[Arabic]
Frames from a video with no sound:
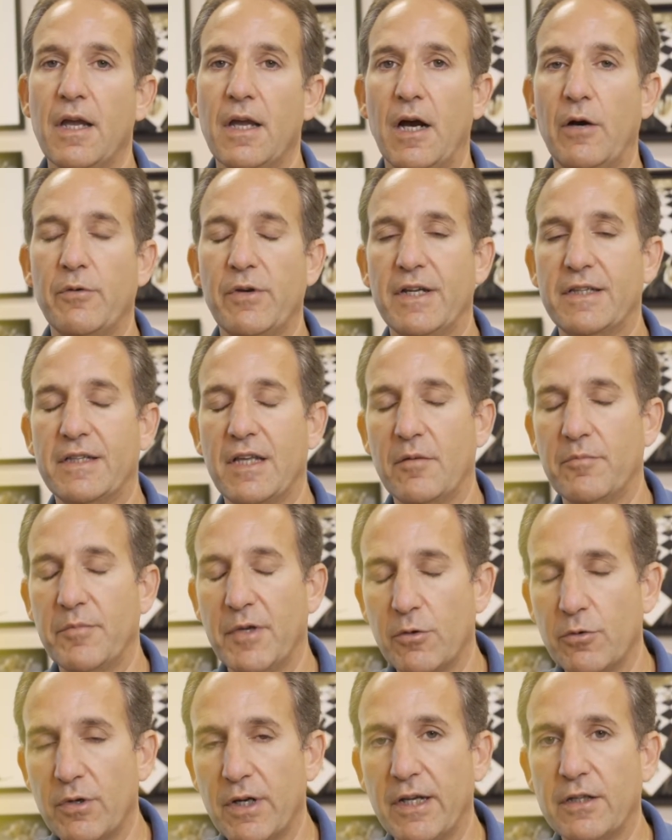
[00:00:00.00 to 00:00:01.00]
او يهتم
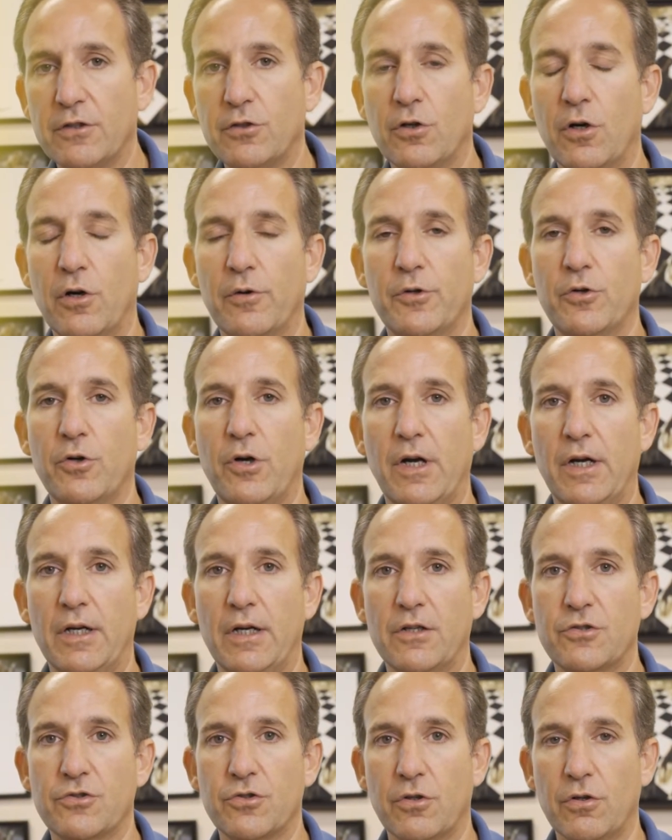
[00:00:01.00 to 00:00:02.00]
باولاده او يروح
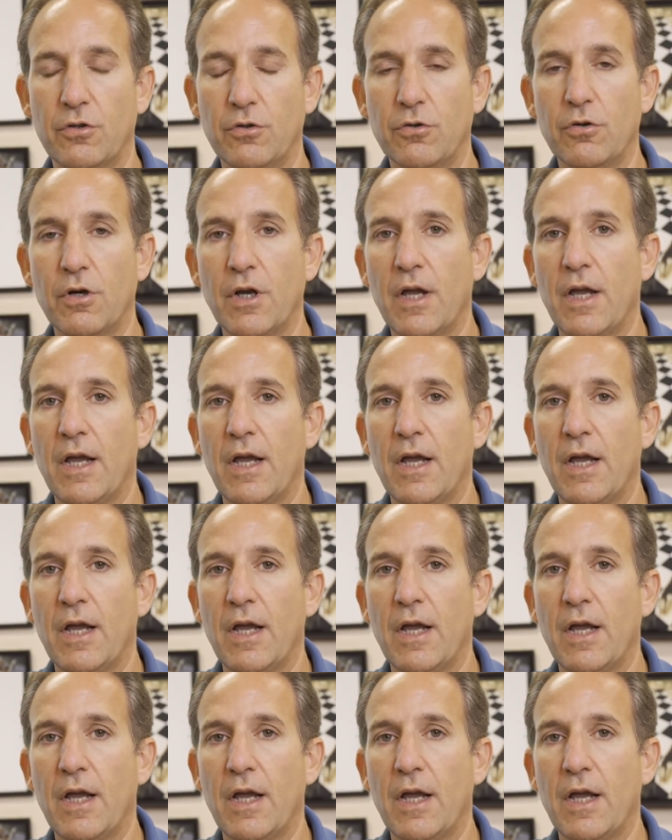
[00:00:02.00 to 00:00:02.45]
على شغله